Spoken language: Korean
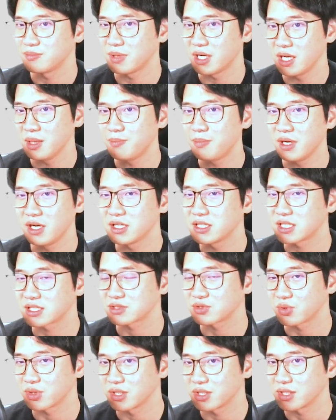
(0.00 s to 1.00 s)
빨리빨리
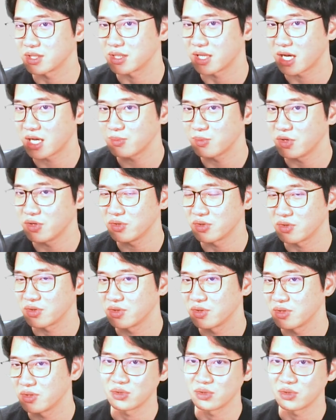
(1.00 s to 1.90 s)
작성해야 된다 하면